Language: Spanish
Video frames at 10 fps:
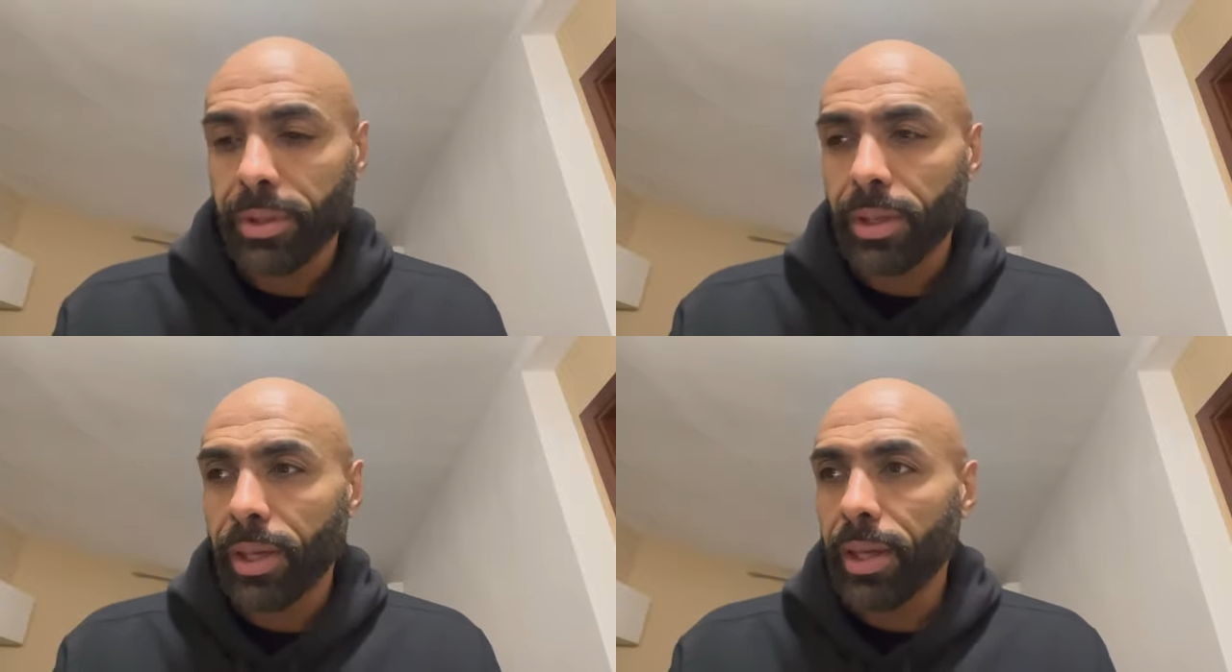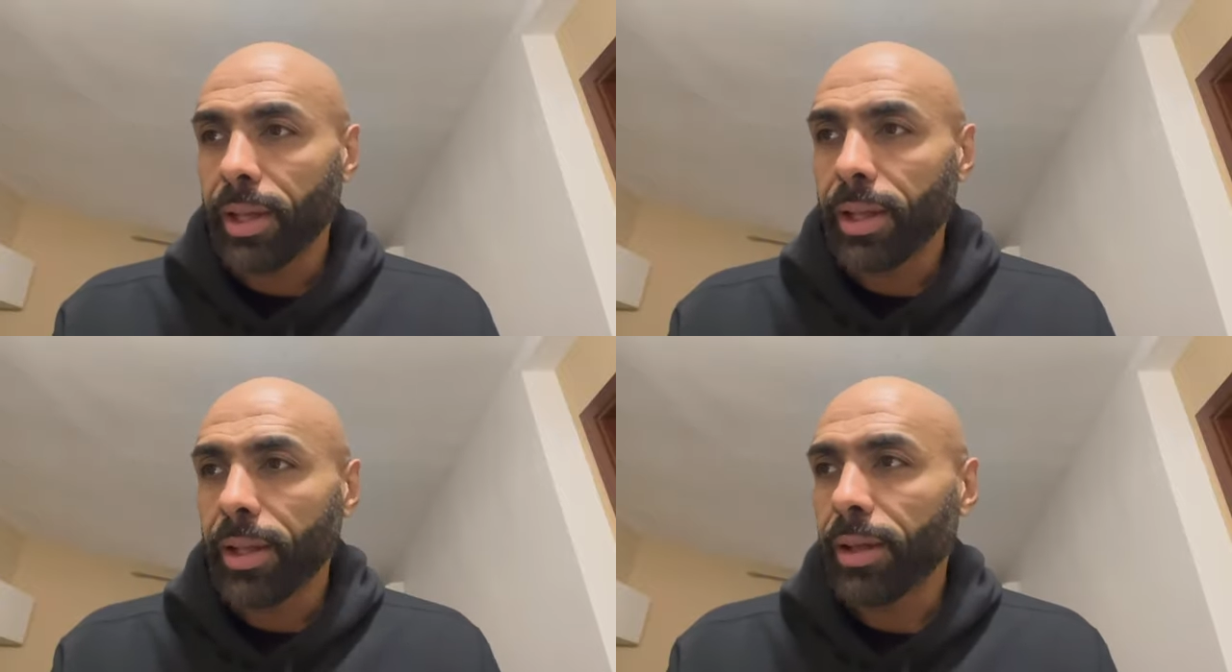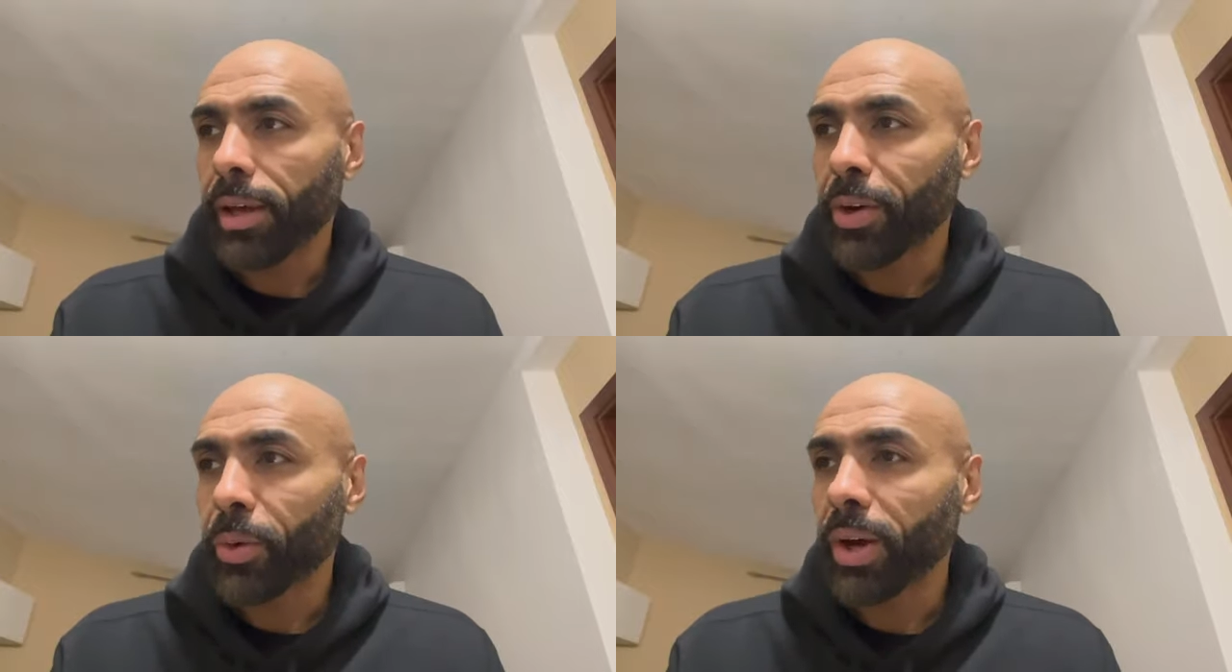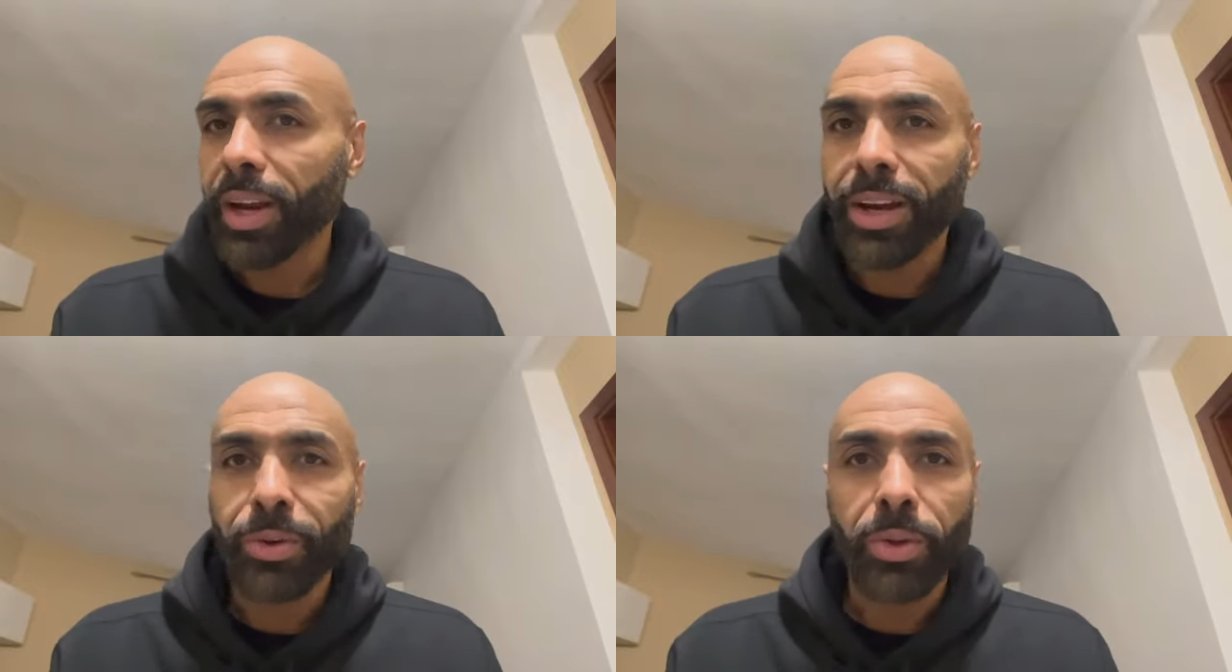que arrojara
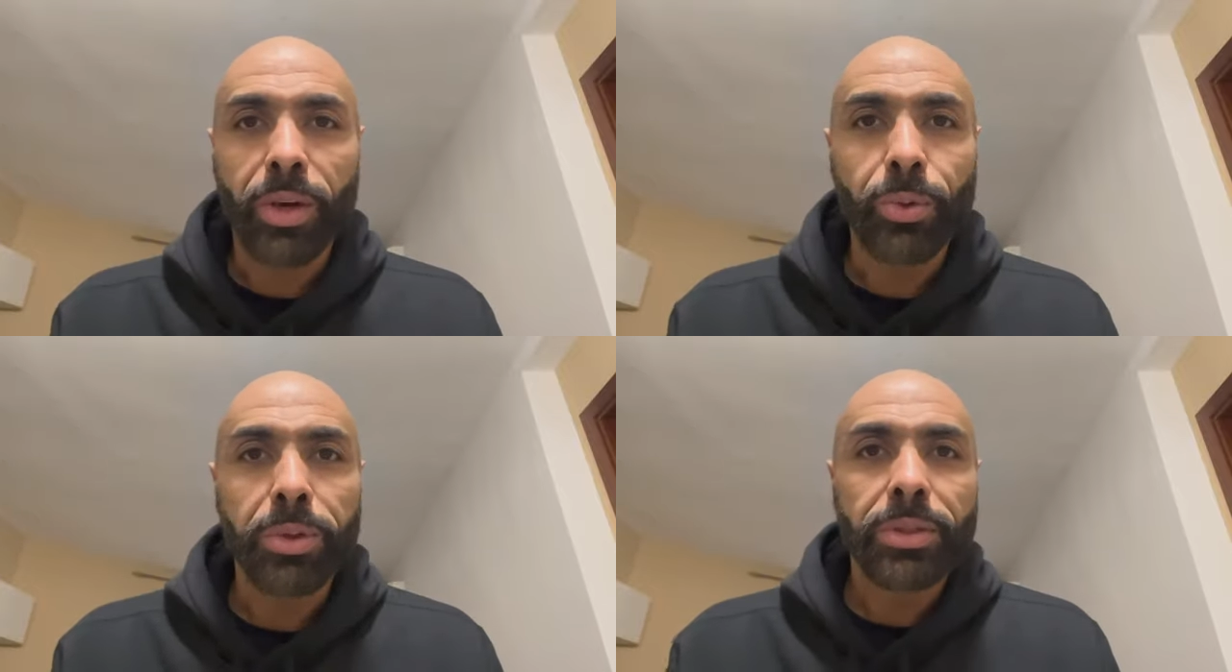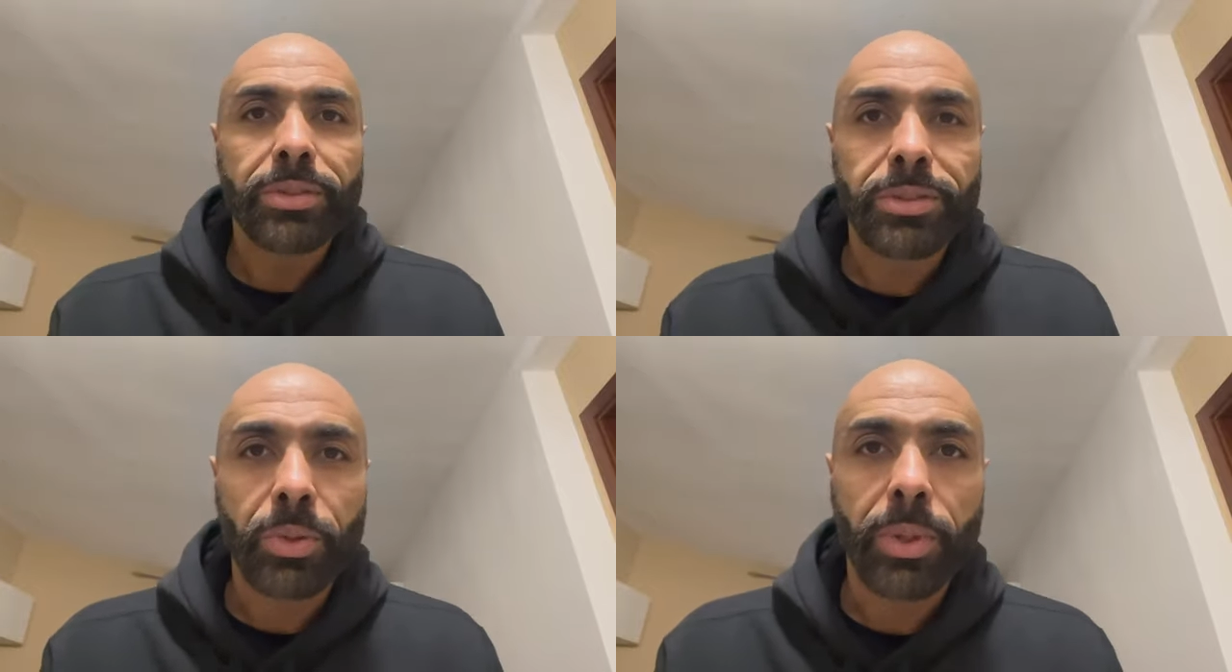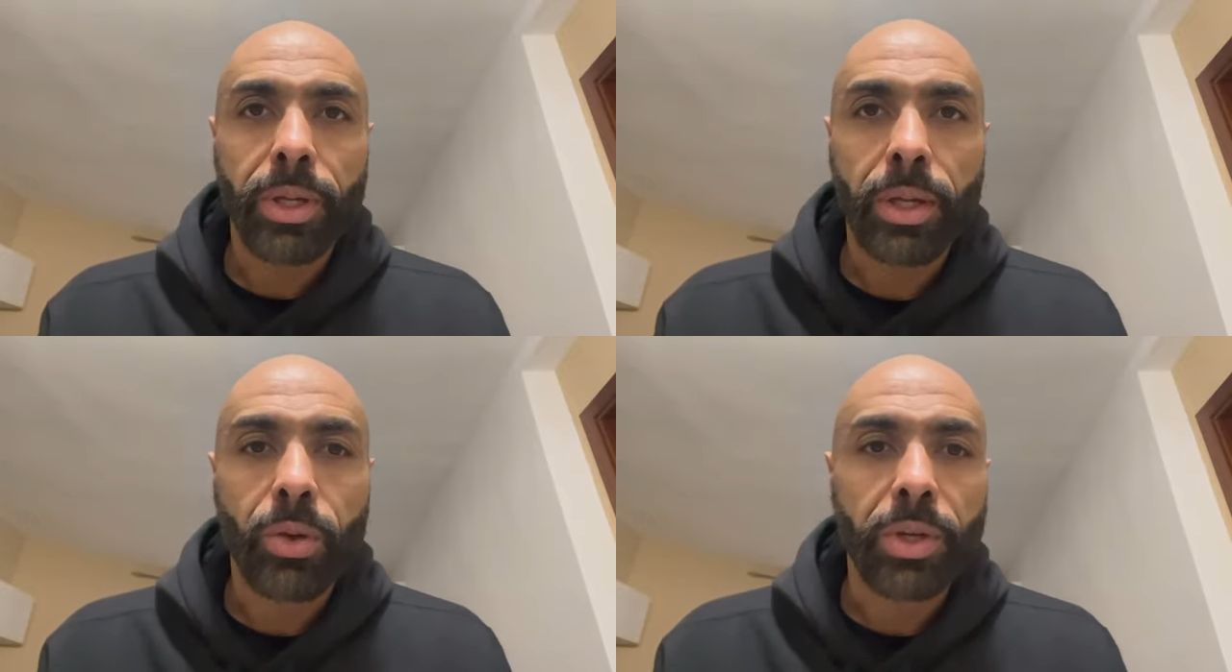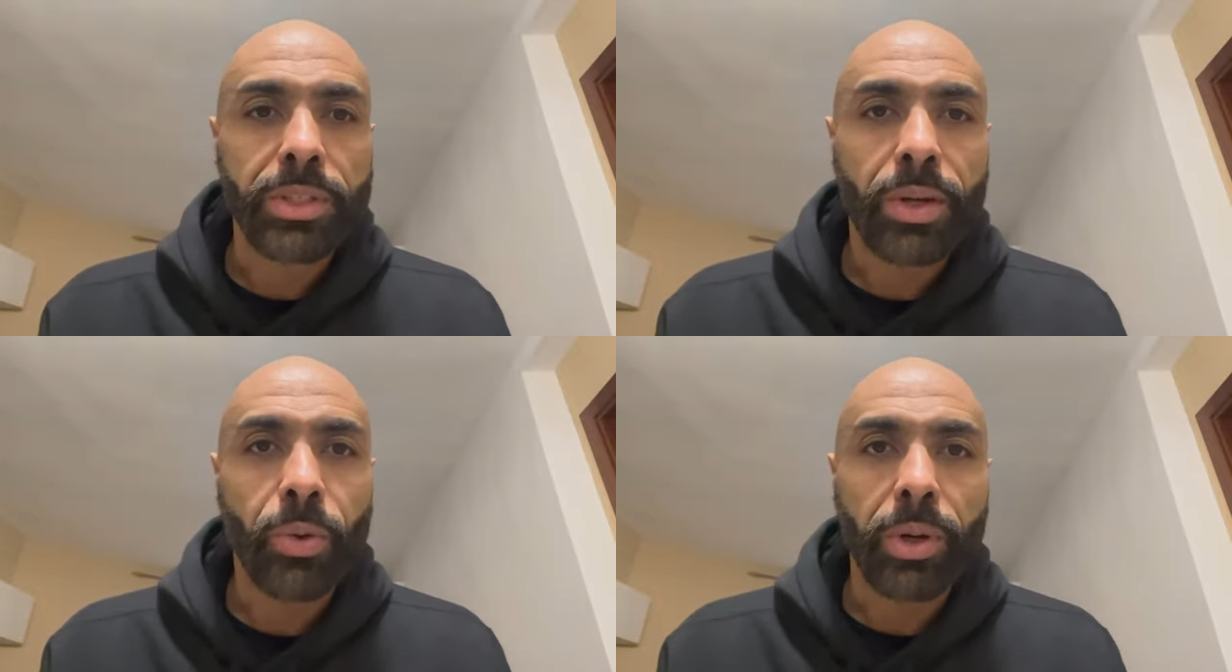algo de luz sobre lo que
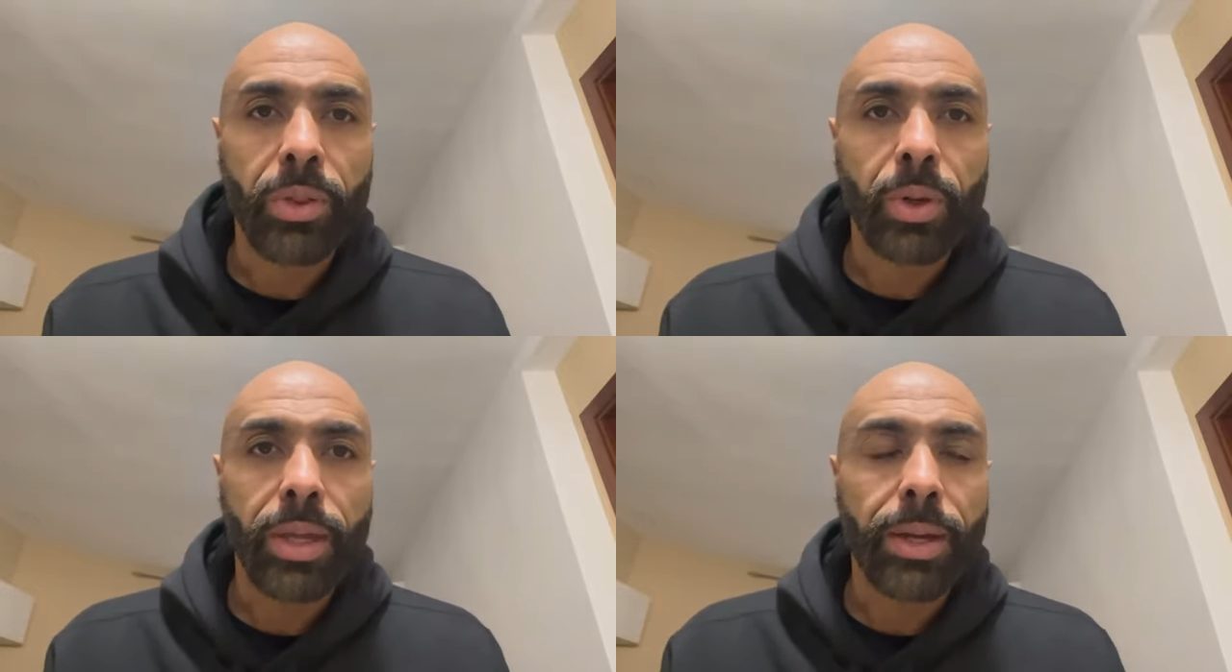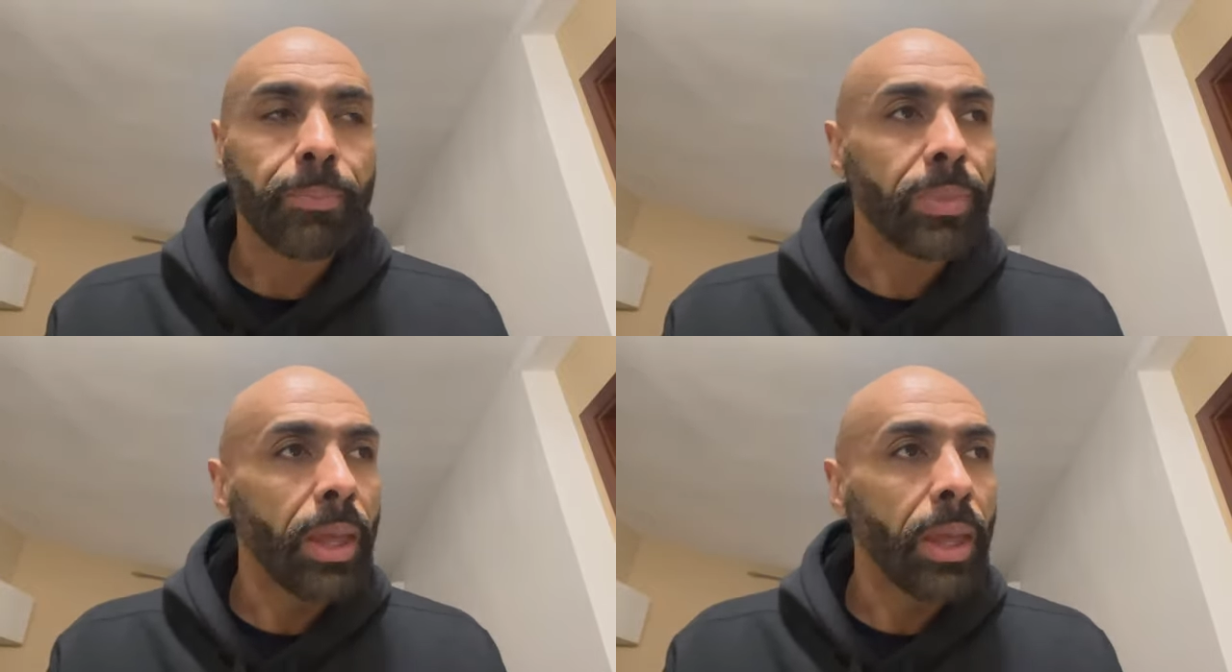está ocurriendo allá,